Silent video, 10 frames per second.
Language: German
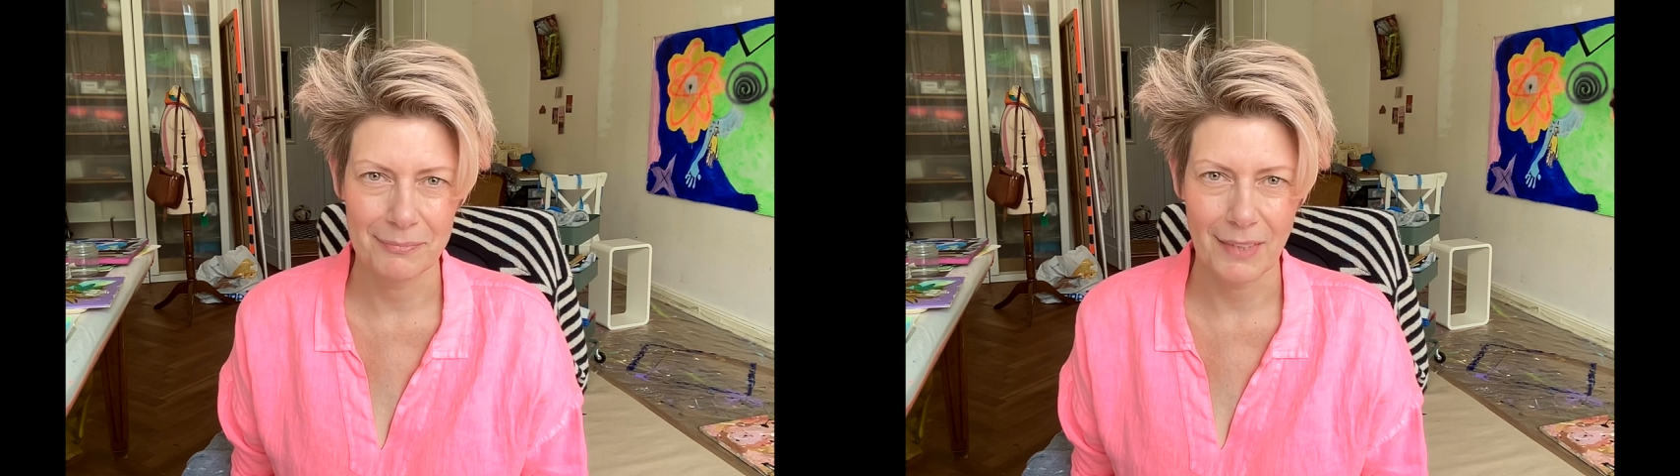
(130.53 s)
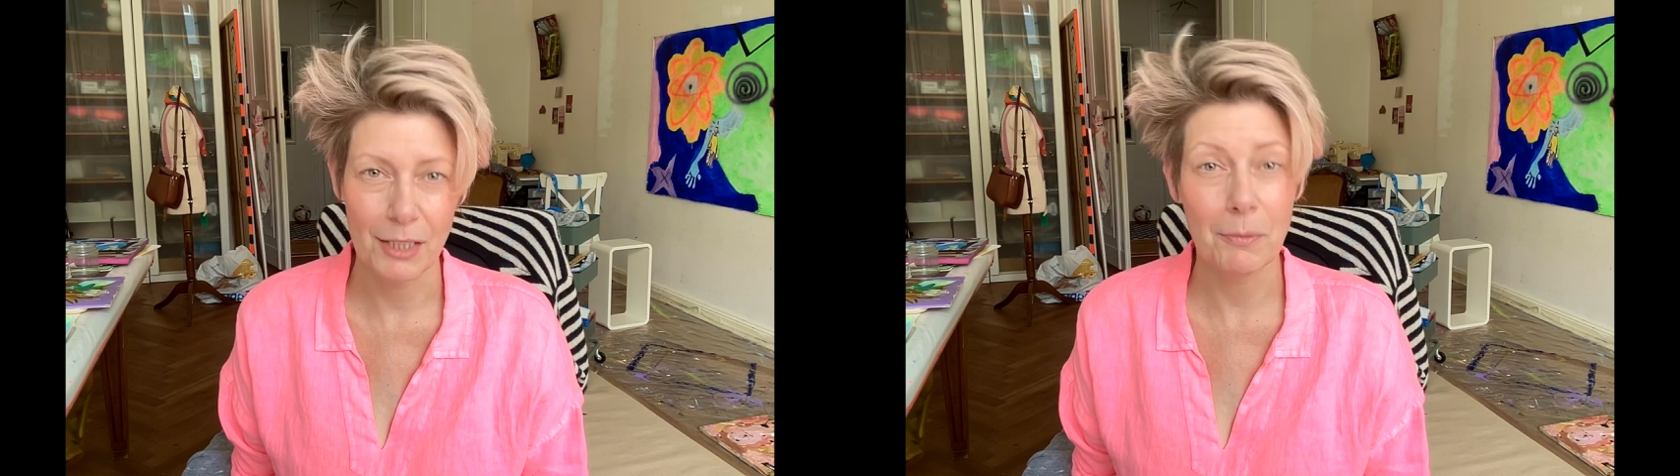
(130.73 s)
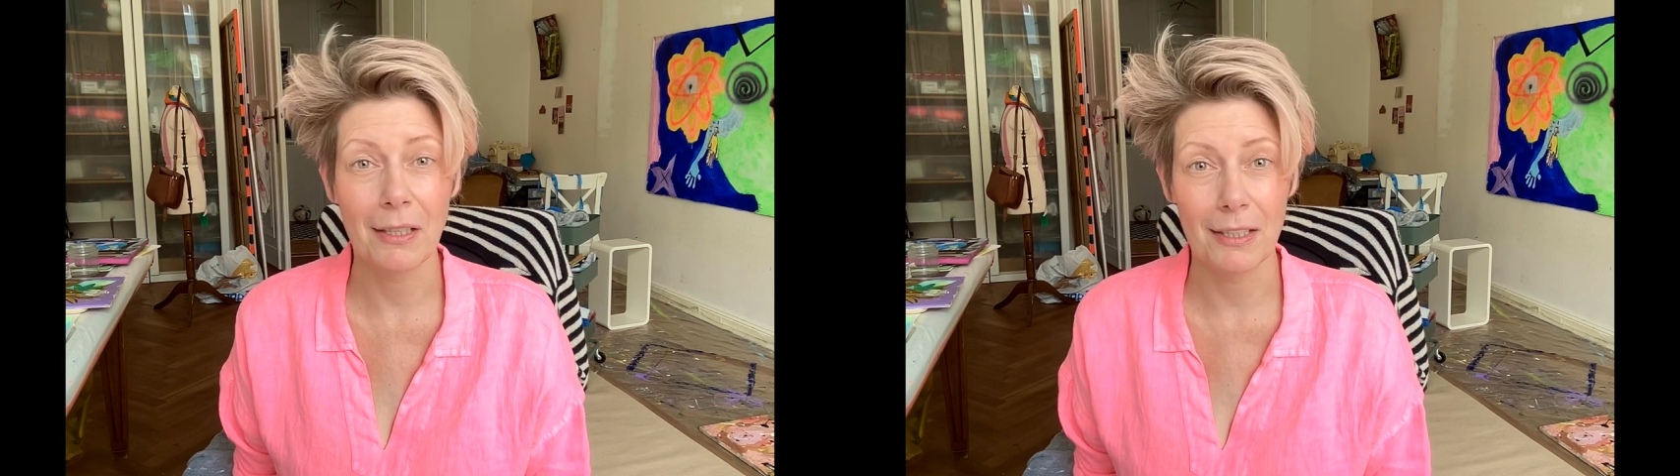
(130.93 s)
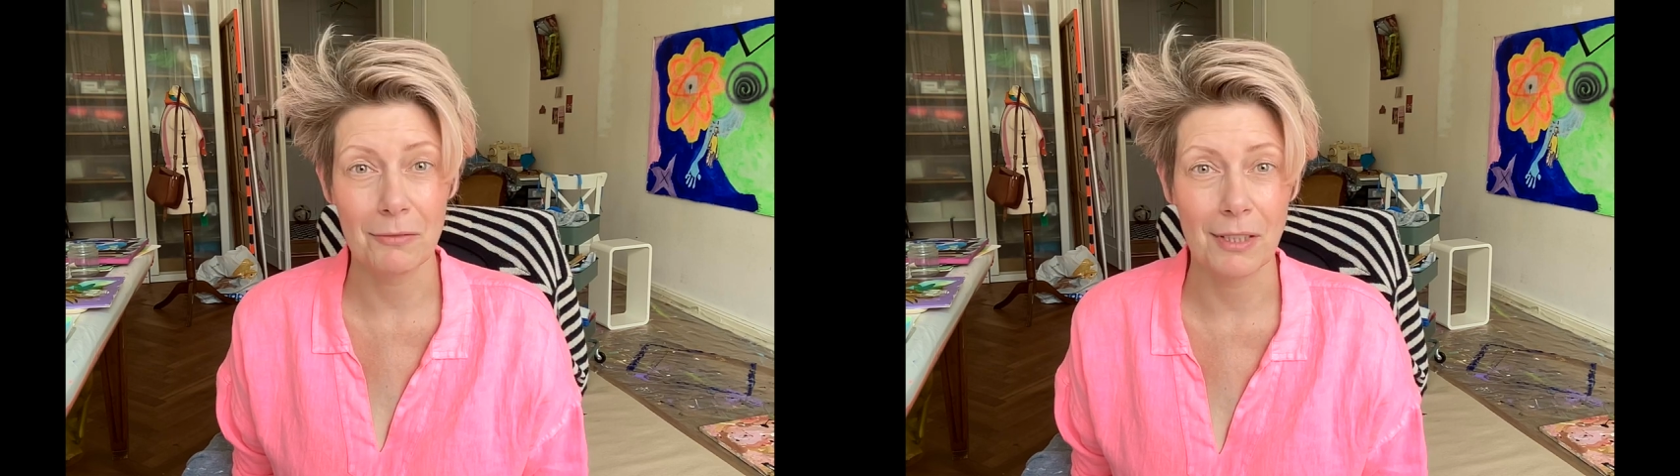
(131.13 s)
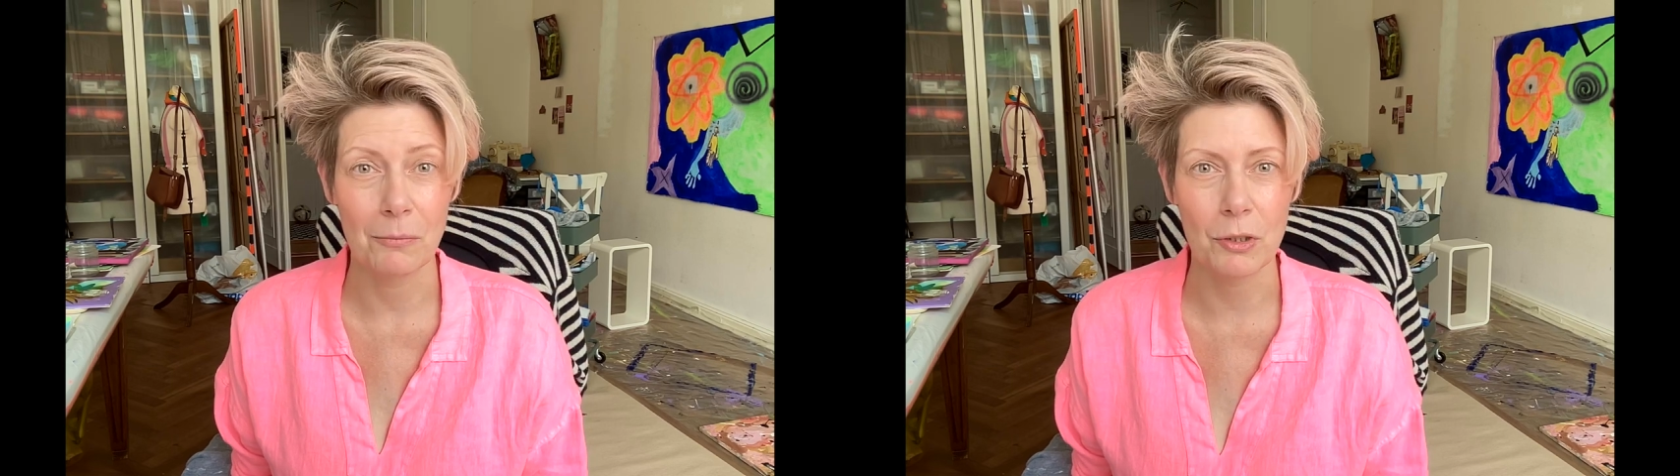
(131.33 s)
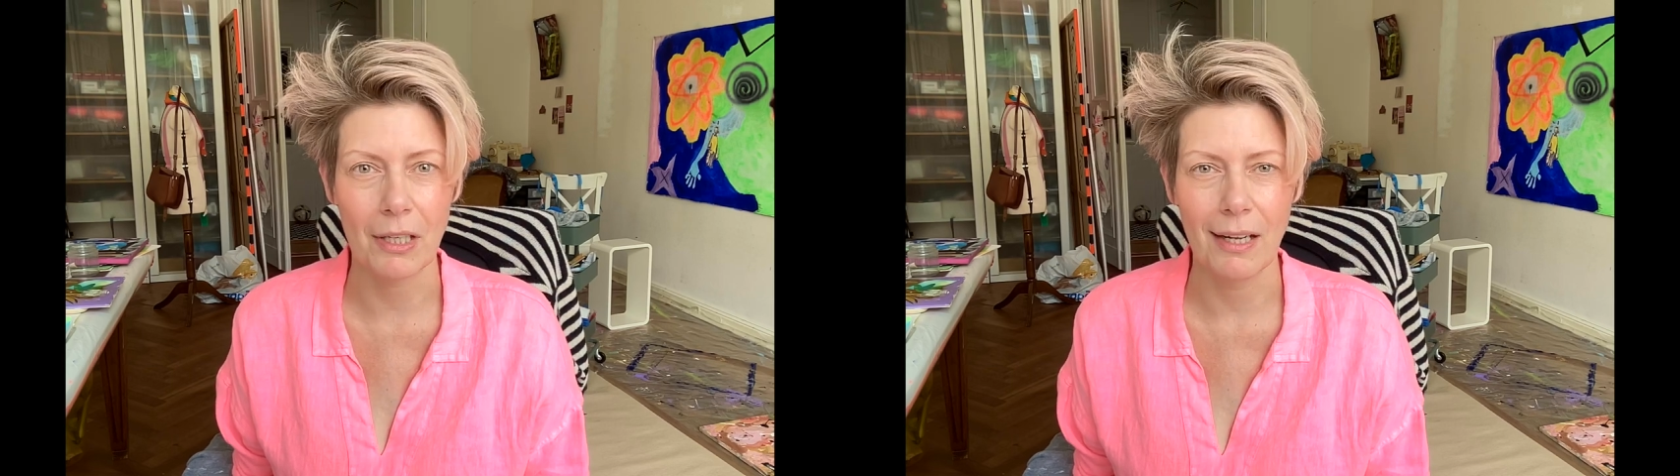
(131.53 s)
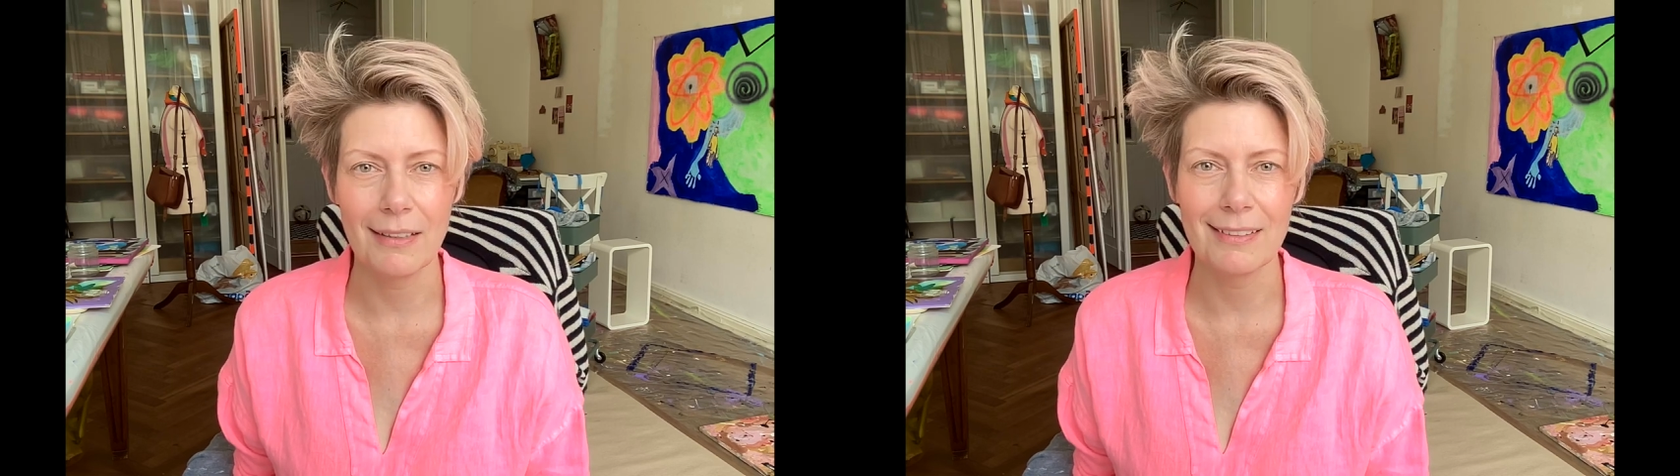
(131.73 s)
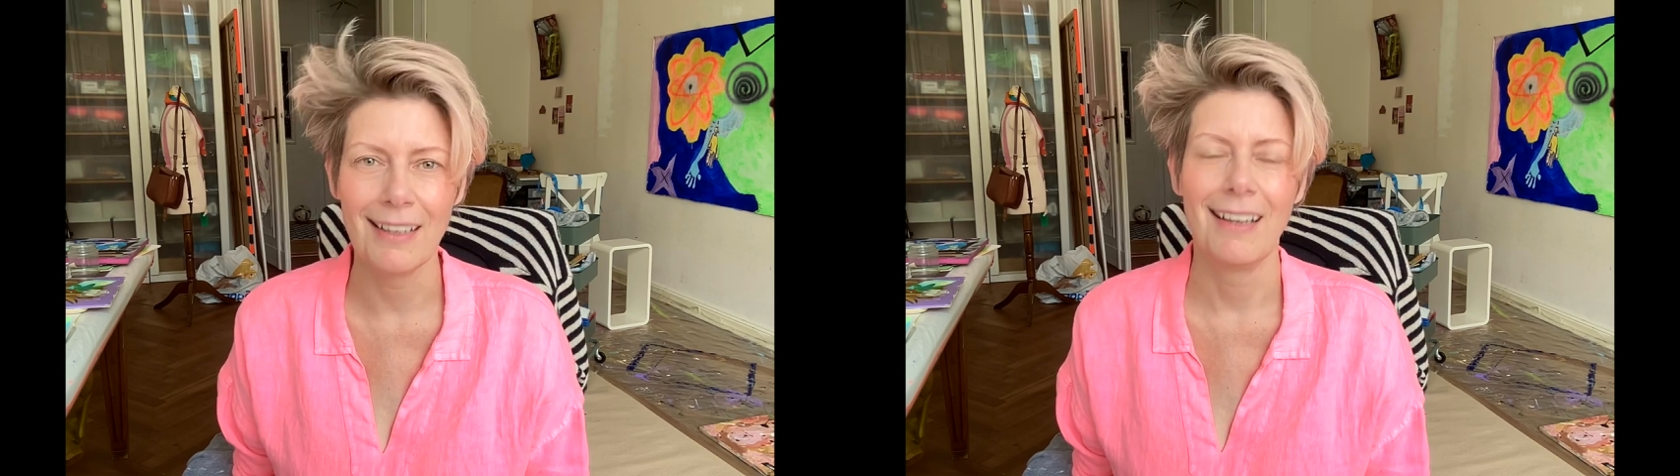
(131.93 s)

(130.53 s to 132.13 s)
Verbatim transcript: Ich bin gerade wieder im Strahlen